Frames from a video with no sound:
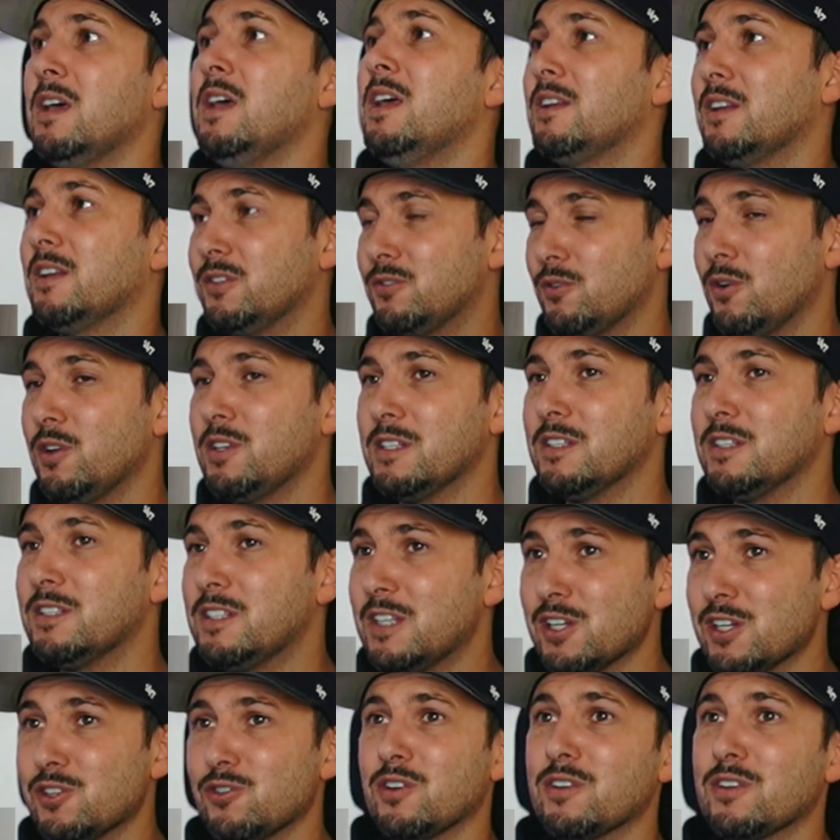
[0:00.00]
natürlich ein
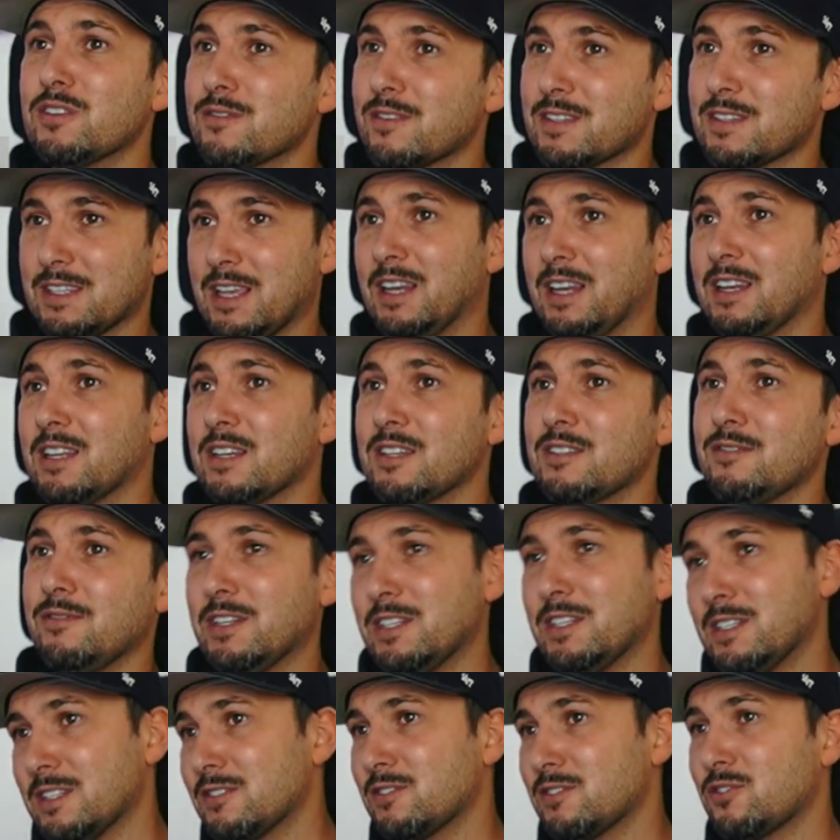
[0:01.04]
T-Shirt ist was anderes, wenn
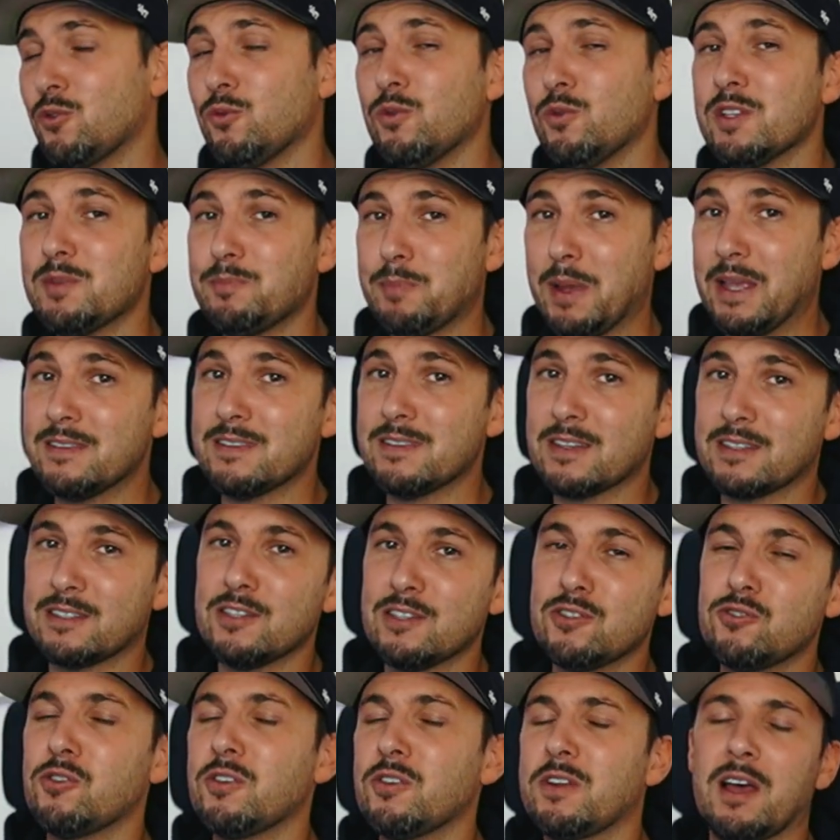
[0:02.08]
ich jetzt ein cooles
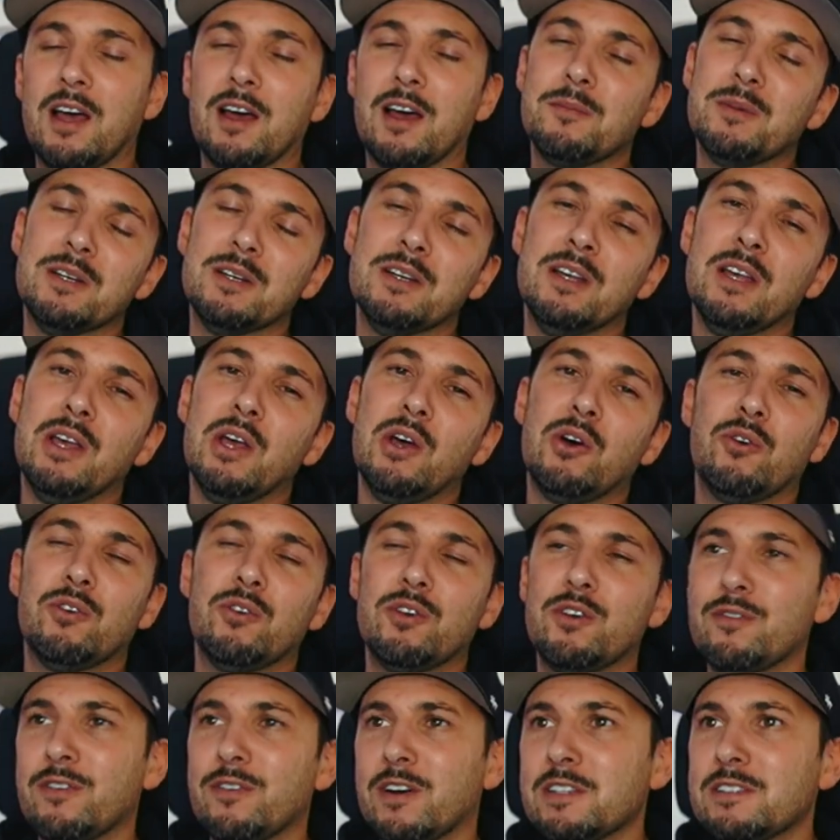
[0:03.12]
Basic-T-Shirt habe
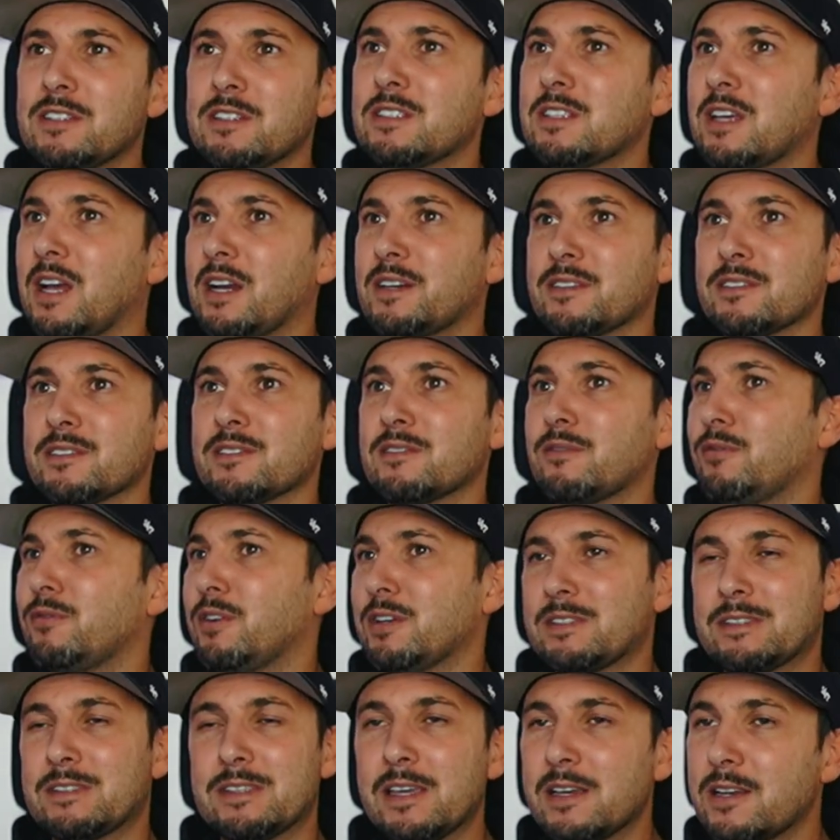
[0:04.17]
und ich weiß, ich trage das
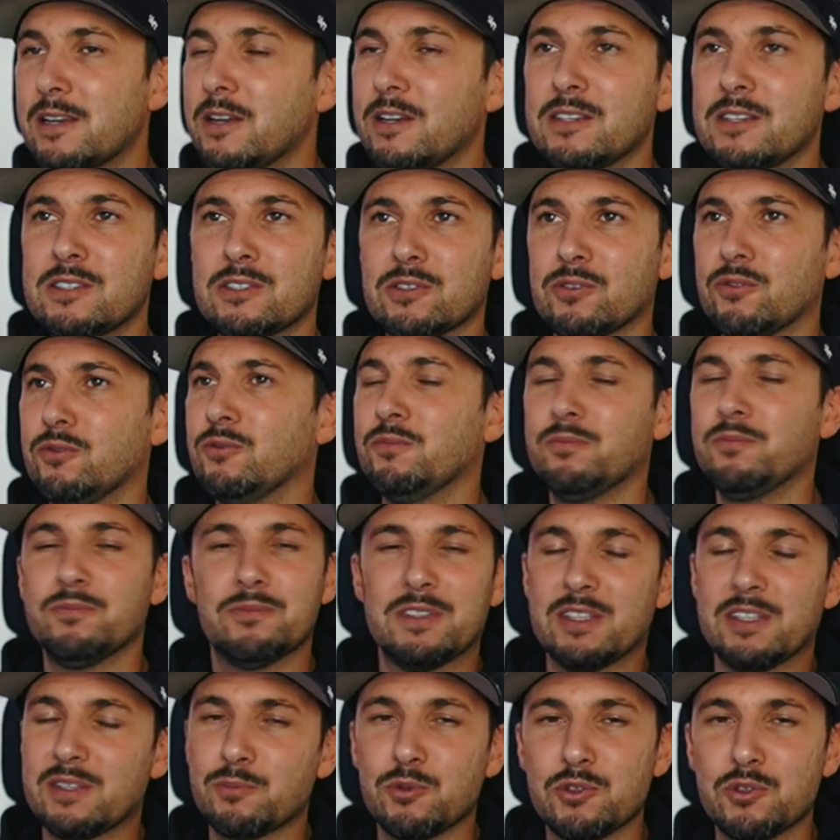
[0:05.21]
fast täglich und
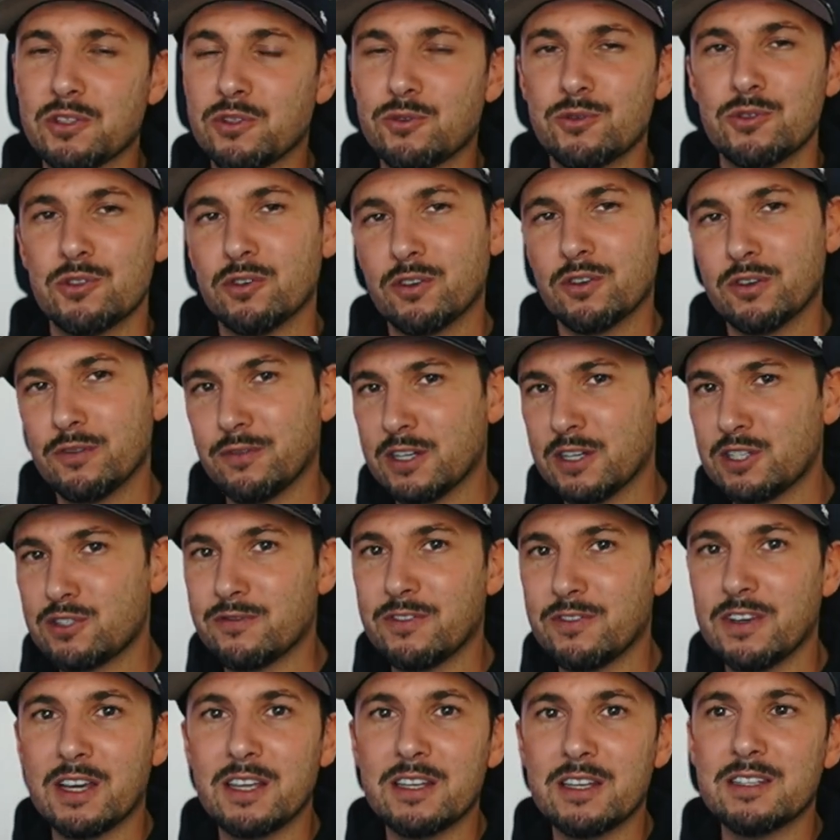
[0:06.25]
das muss natürlich auch gewaschen
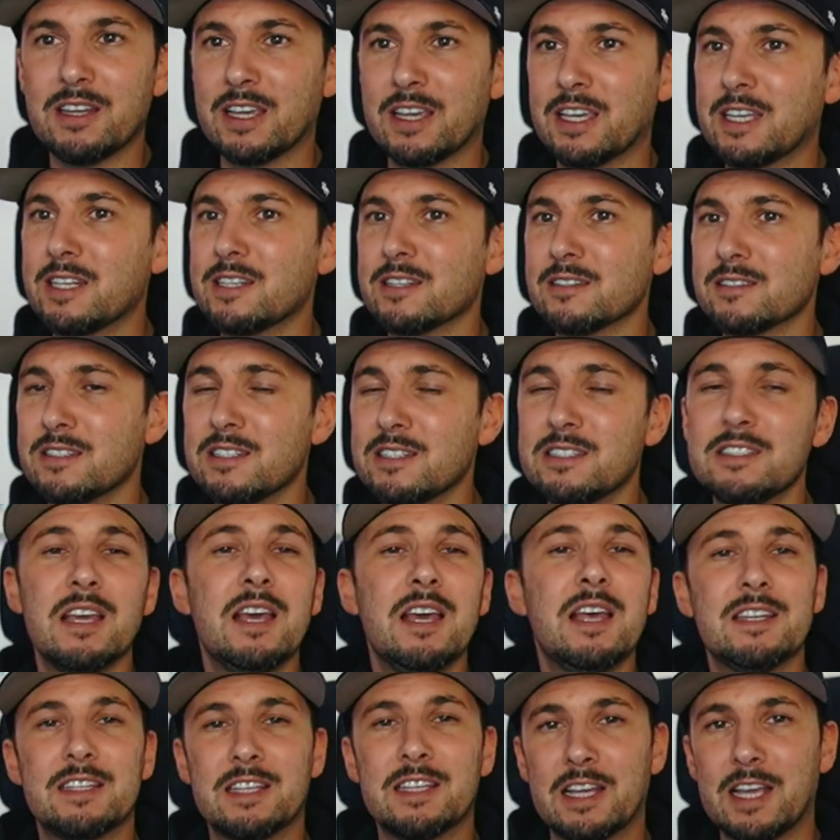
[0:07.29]
werden, dann geht das nicht,
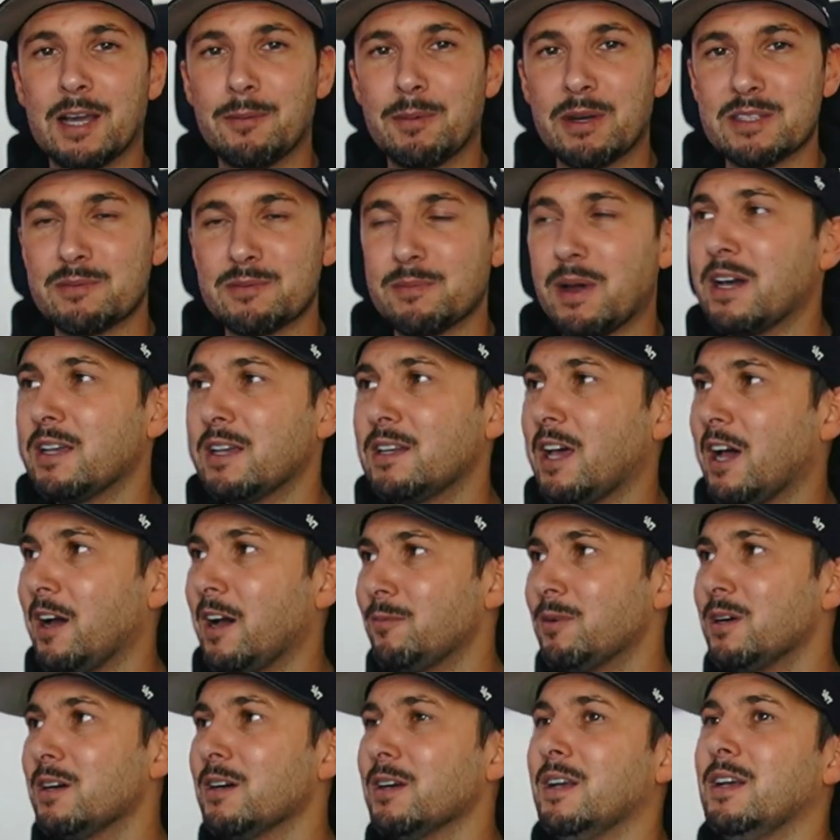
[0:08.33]
dann kann man das machen.
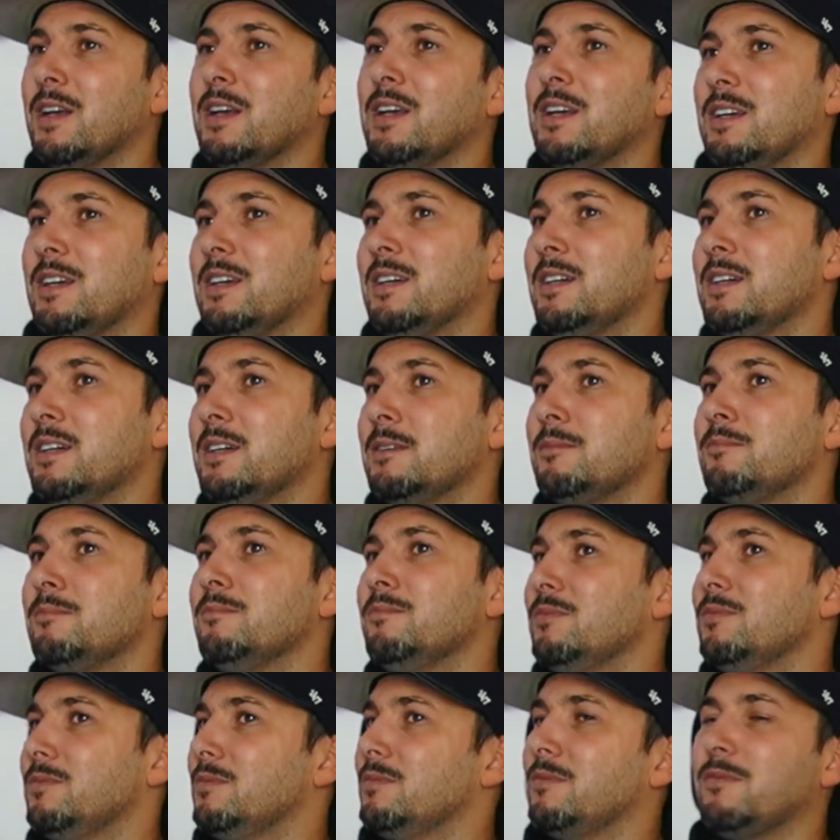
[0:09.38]
Aber
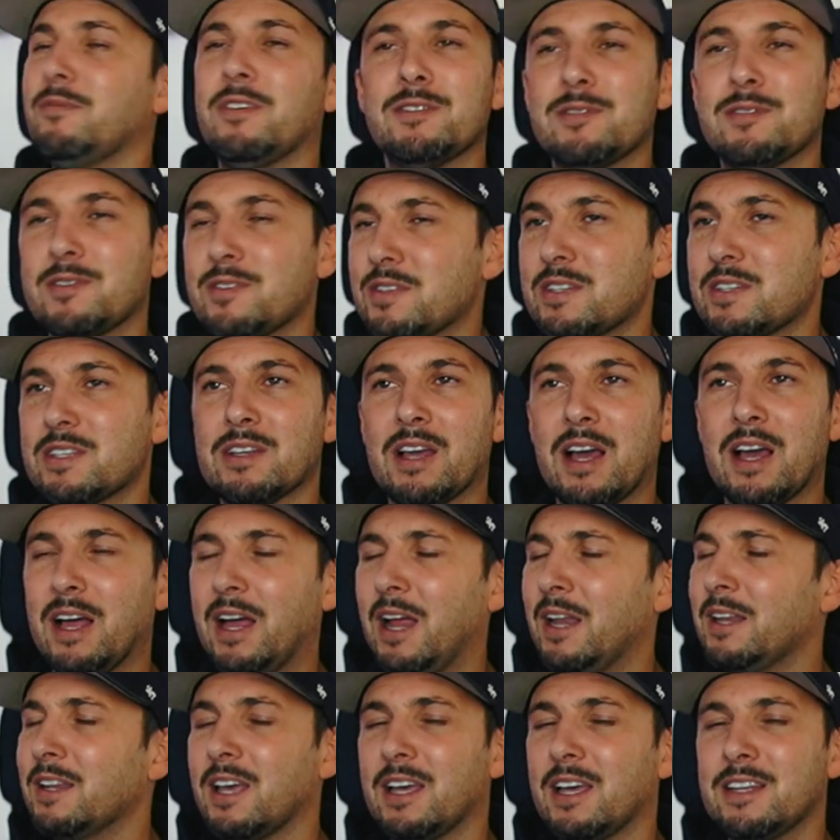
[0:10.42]
ähm, was weiß ich,
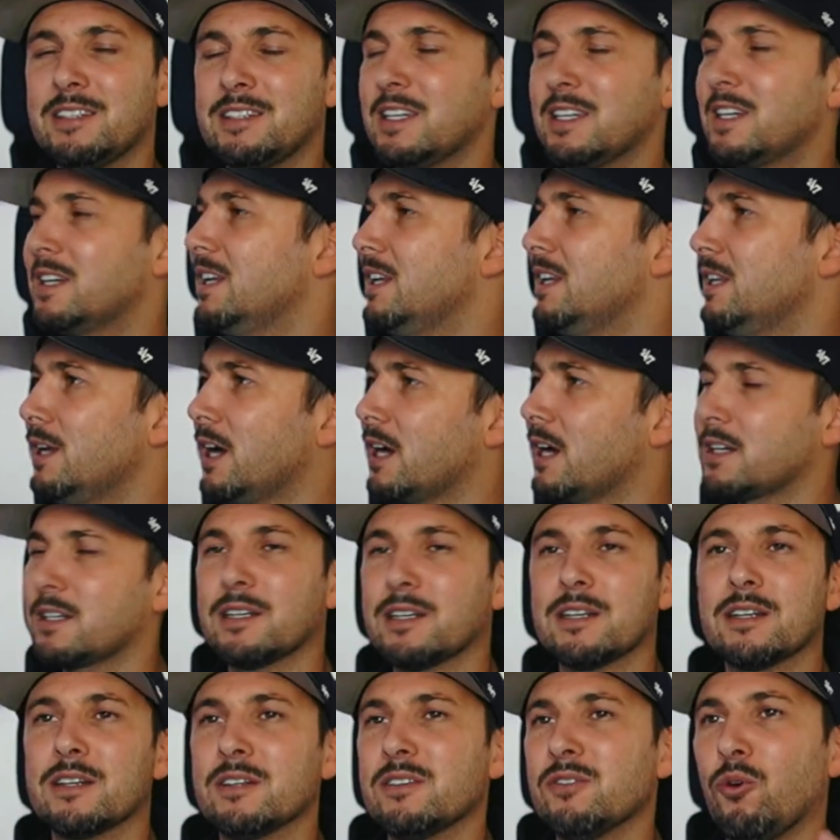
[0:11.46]
andere Artikel,
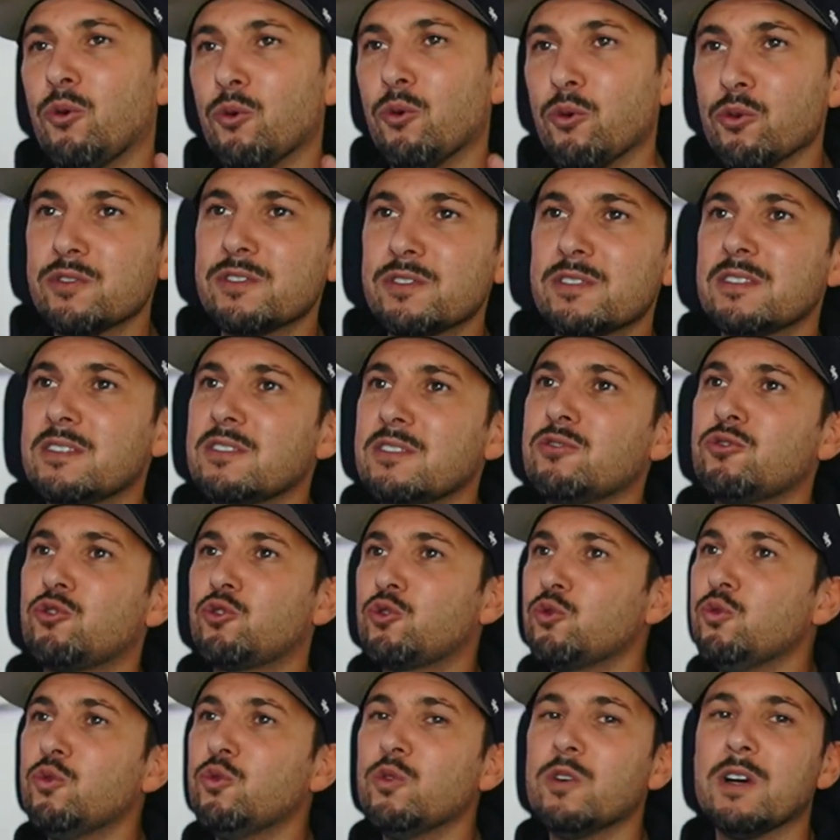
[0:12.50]
Jacken, Hosen,
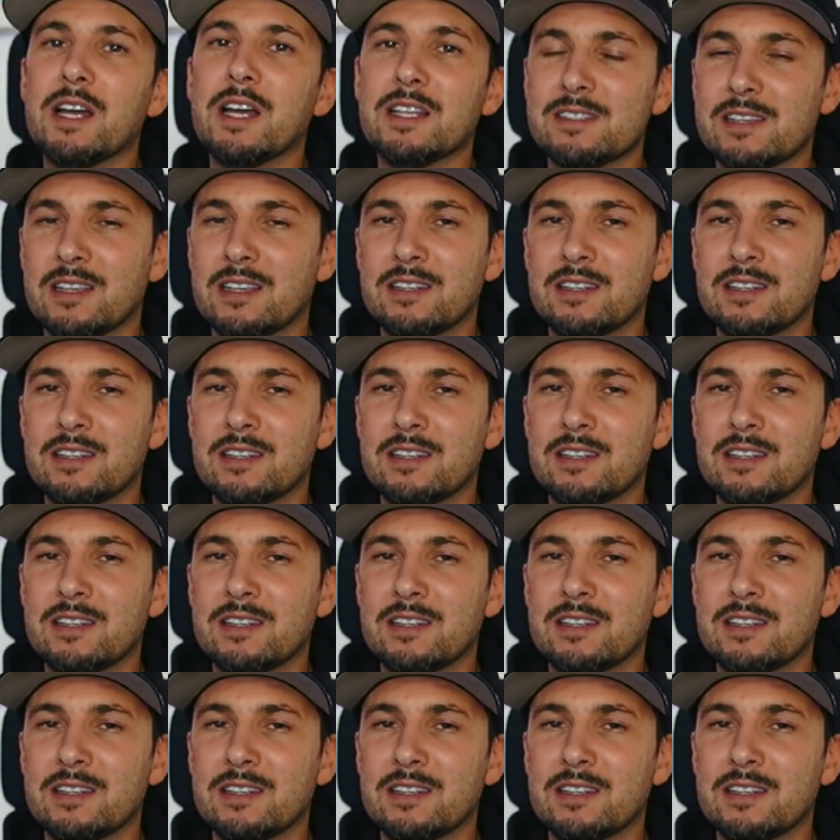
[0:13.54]
Schuhe etc.